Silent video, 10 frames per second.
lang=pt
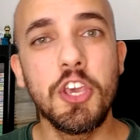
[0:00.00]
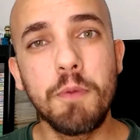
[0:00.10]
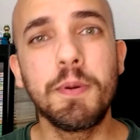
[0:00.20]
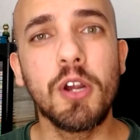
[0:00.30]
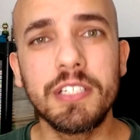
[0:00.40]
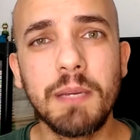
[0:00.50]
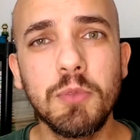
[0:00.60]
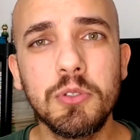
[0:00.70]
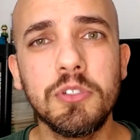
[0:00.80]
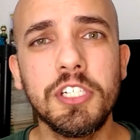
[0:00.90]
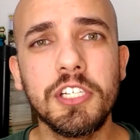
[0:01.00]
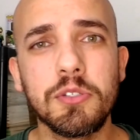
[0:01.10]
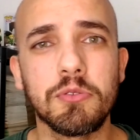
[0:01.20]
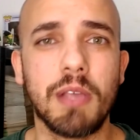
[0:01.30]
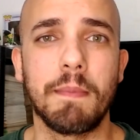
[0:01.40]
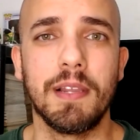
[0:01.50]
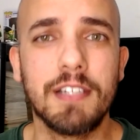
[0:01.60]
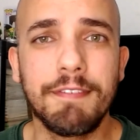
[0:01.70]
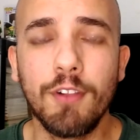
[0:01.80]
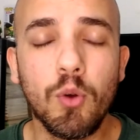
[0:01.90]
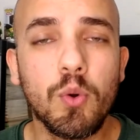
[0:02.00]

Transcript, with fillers: E o Prior tem muito disso, sabe? Ele já falou